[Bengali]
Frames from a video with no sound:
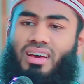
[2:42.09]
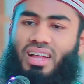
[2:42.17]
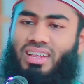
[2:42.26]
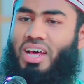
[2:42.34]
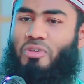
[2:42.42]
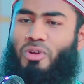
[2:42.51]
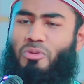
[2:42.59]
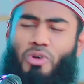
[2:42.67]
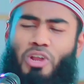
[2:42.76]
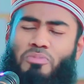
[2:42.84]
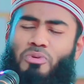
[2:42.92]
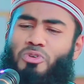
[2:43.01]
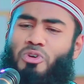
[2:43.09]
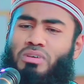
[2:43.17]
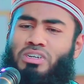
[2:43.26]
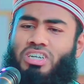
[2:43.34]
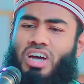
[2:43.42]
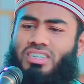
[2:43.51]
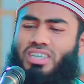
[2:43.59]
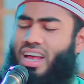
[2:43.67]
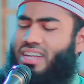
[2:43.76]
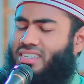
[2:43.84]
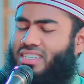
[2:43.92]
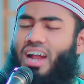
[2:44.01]
আল্লাহর ওপর পরিপূর্ণ বিশ্বাস আর
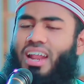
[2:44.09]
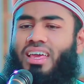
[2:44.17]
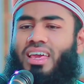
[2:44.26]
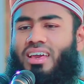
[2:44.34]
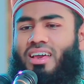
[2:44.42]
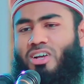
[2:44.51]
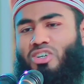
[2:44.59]
আস্থা রেখে